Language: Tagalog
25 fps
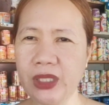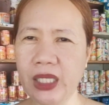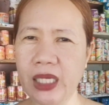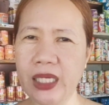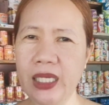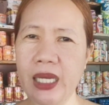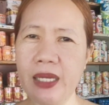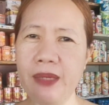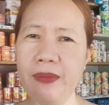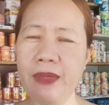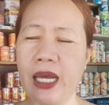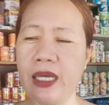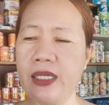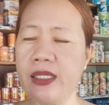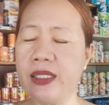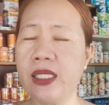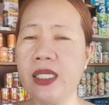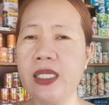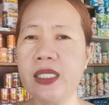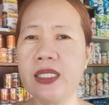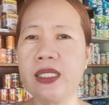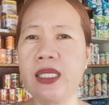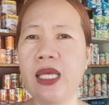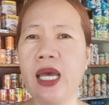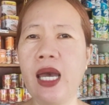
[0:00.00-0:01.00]
Ayan,
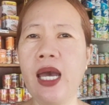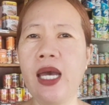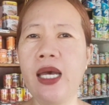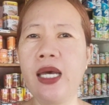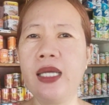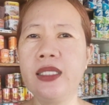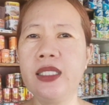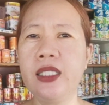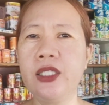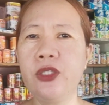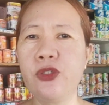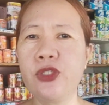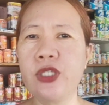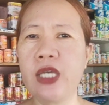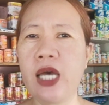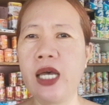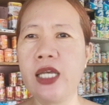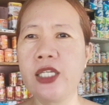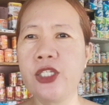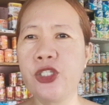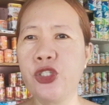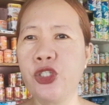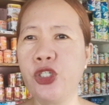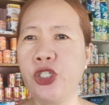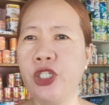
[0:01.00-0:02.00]
sis, uh, dito sa
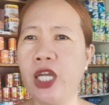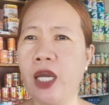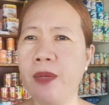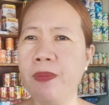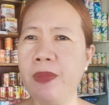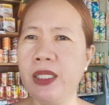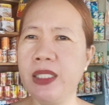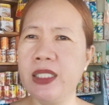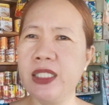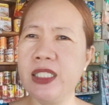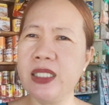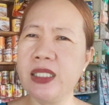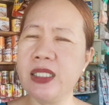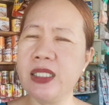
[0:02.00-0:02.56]
store namin,